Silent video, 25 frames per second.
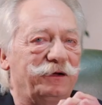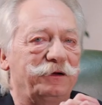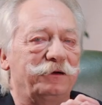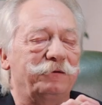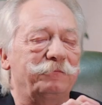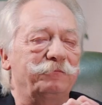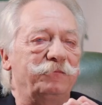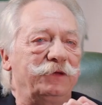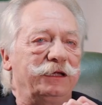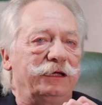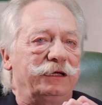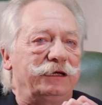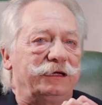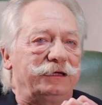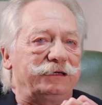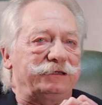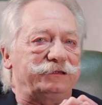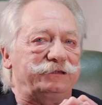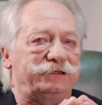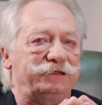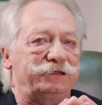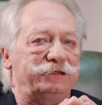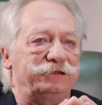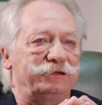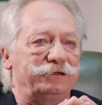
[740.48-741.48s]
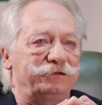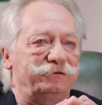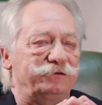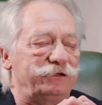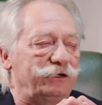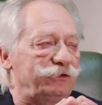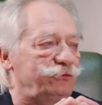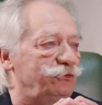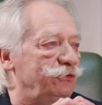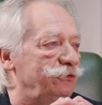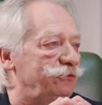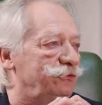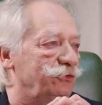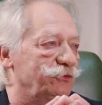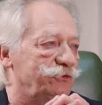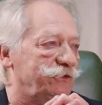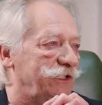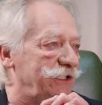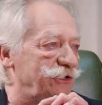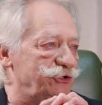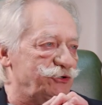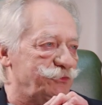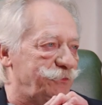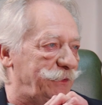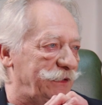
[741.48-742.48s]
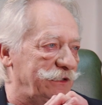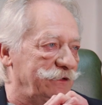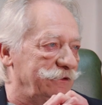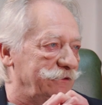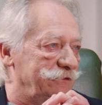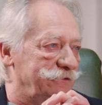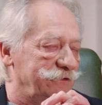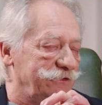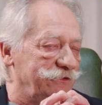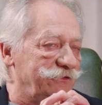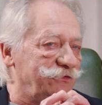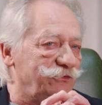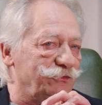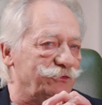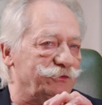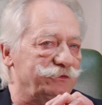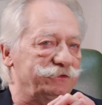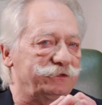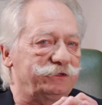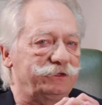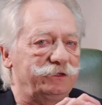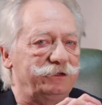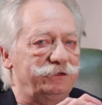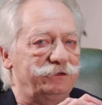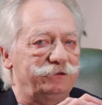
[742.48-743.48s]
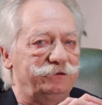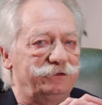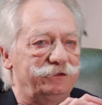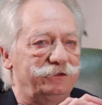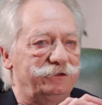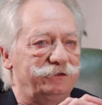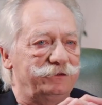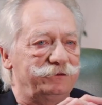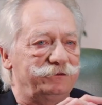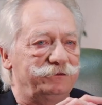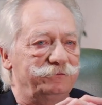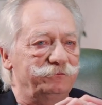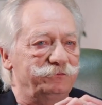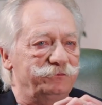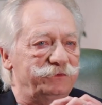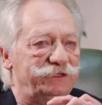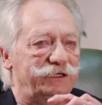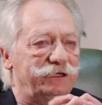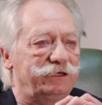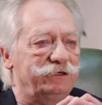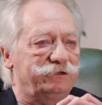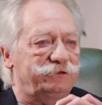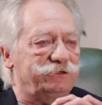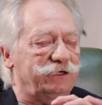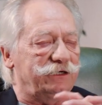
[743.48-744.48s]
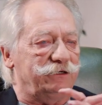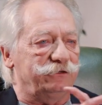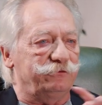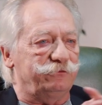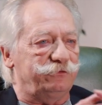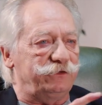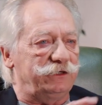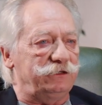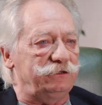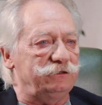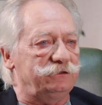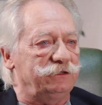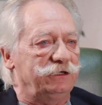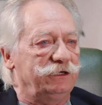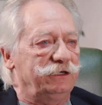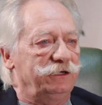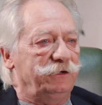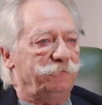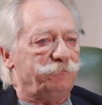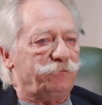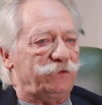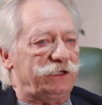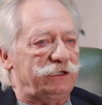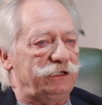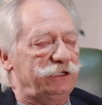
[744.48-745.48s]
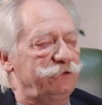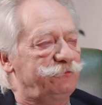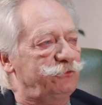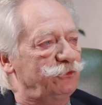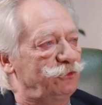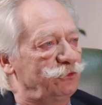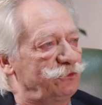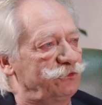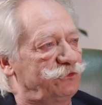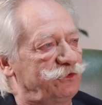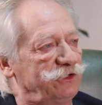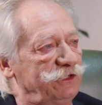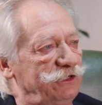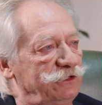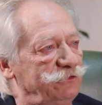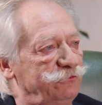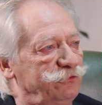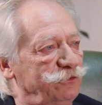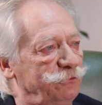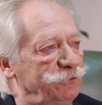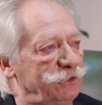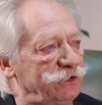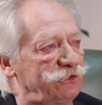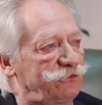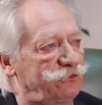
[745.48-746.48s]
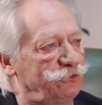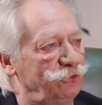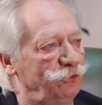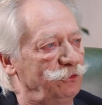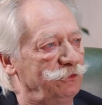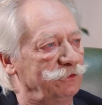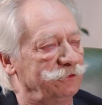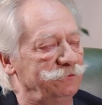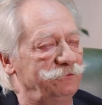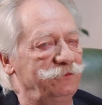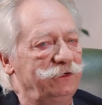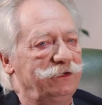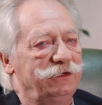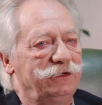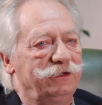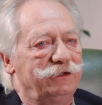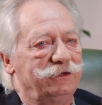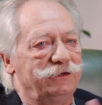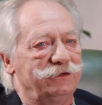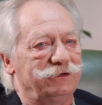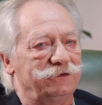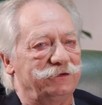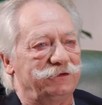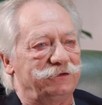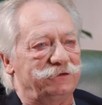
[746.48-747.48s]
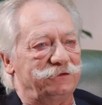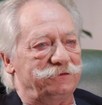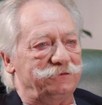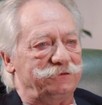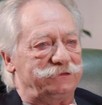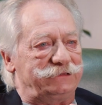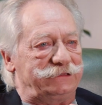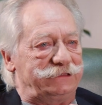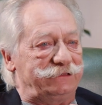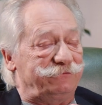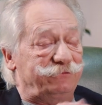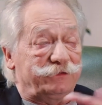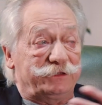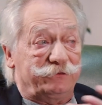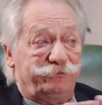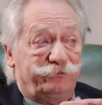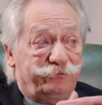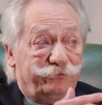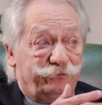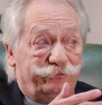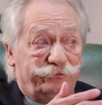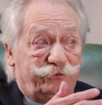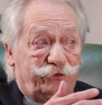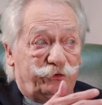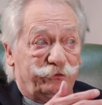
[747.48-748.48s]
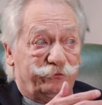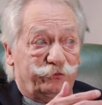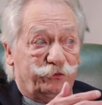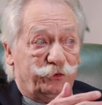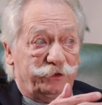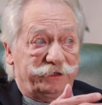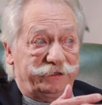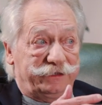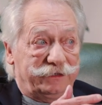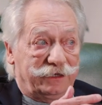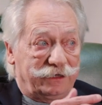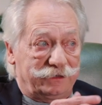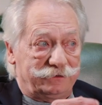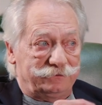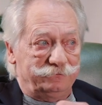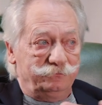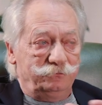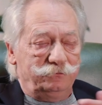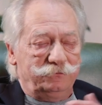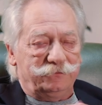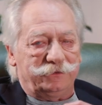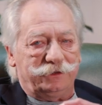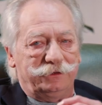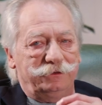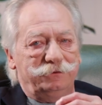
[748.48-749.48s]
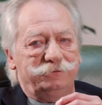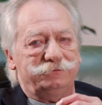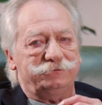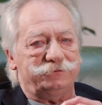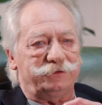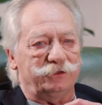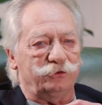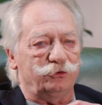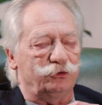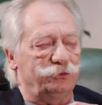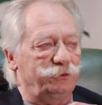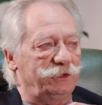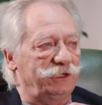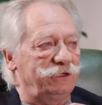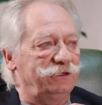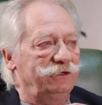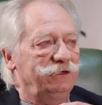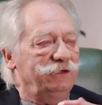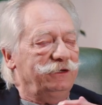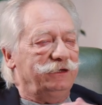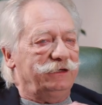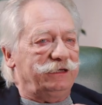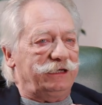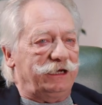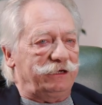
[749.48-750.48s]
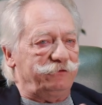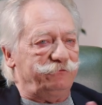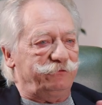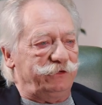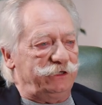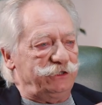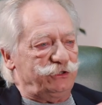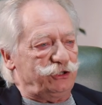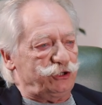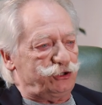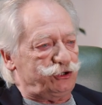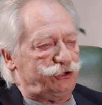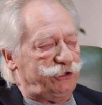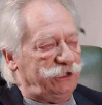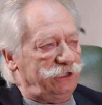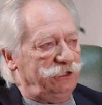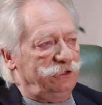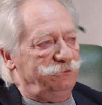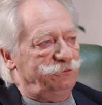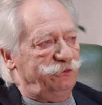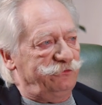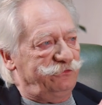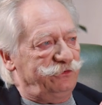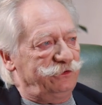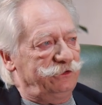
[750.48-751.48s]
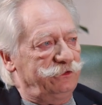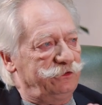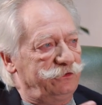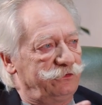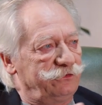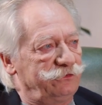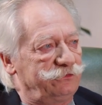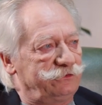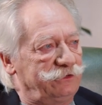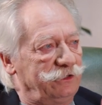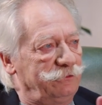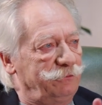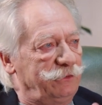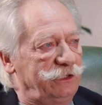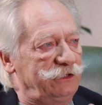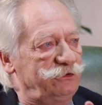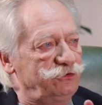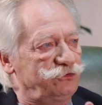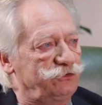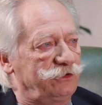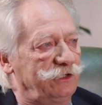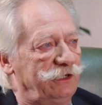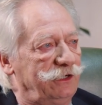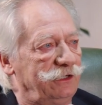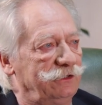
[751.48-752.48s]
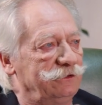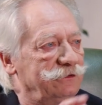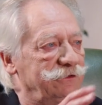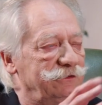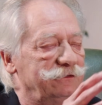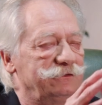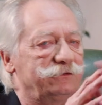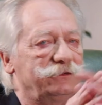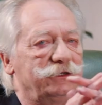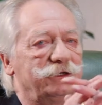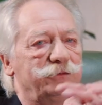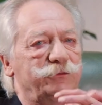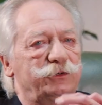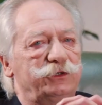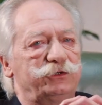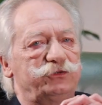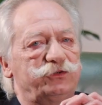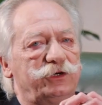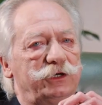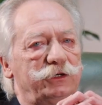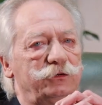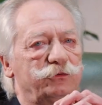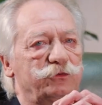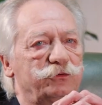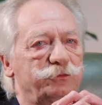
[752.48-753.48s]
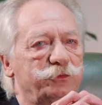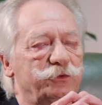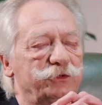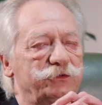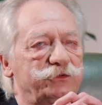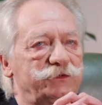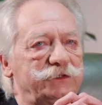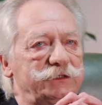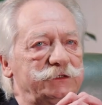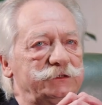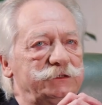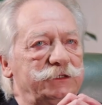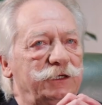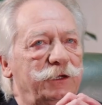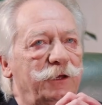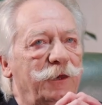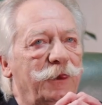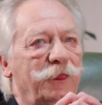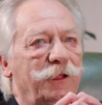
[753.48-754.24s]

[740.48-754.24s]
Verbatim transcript: ähm, die natürlich total spannend ist. Und die, die digitale Welt liefert uns hier Informationen, äh, die wir zuvor nie hatten, ja? darüber, an welcher Stelle befindet sich der Mensch gerade in seinem Entscheidungsprozess.